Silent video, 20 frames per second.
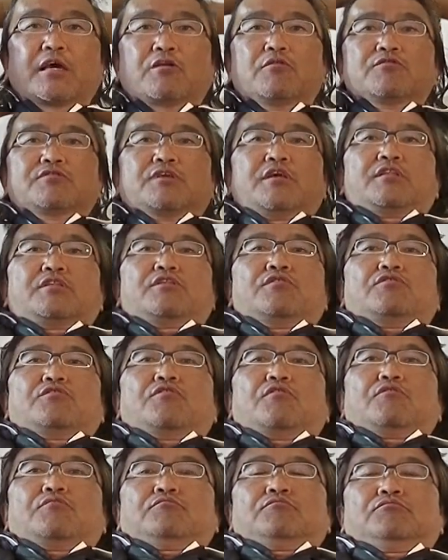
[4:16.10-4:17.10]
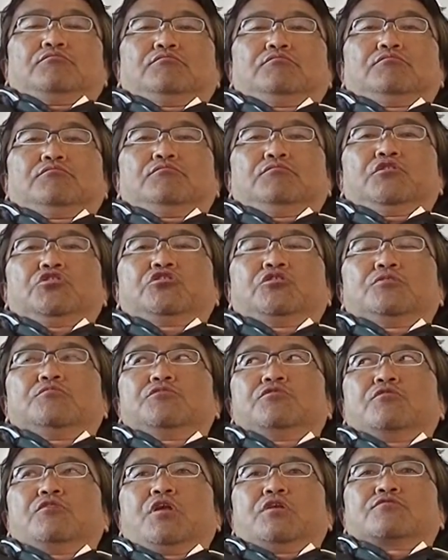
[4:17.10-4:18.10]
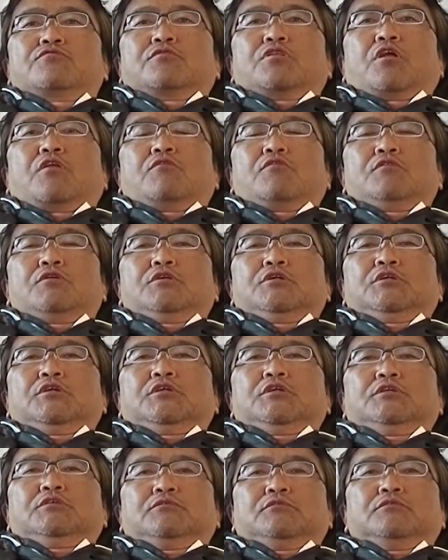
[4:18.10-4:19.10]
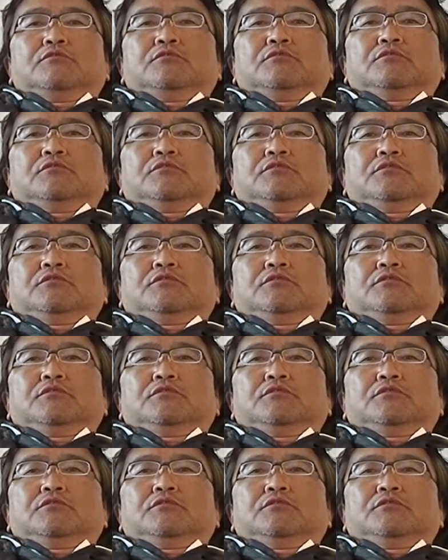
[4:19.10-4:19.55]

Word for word: やろうぜっていうの、もちろん無料だよそんなの。うん、